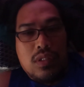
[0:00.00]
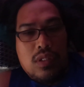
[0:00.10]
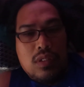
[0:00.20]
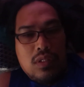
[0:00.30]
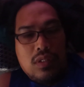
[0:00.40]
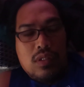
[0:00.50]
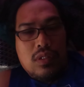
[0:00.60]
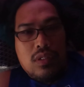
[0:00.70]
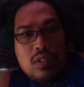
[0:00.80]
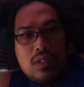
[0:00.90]

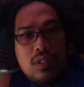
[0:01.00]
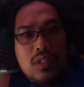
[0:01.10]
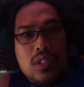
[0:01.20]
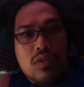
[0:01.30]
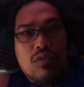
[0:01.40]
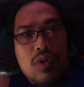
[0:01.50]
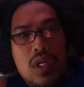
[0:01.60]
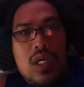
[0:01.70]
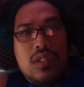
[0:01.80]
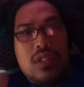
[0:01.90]
uh, isang
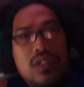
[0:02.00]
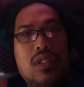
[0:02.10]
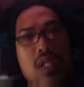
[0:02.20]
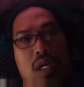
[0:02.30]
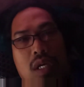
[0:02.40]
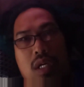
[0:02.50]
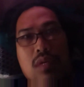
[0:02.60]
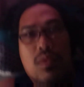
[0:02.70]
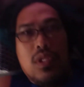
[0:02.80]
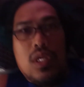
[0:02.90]
Google AdSense lang ang
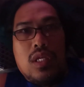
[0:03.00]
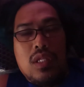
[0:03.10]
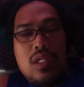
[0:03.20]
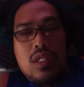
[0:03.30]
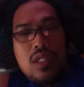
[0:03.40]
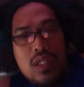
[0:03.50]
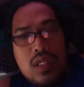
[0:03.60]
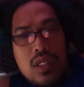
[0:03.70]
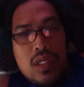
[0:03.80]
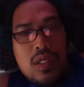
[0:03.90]
gagamitin.
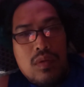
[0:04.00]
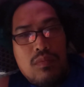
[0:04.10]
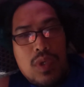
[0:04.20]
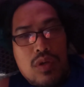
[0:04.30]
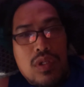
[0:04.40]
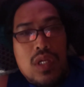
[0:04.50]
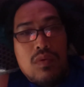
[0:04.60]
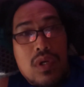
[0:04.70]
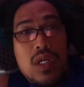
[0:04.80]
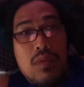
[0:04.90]
Pero
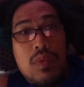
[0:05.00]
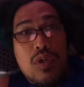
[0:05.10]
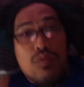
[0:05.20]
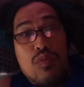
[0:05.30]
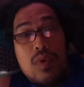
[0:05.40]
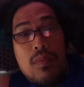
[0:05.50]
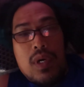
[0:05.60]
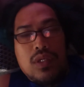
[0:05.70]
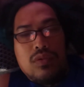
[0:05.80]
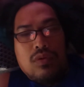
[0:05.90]
dalawang revenue
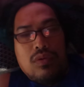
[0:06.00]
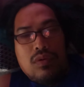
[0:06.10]
pumapasok.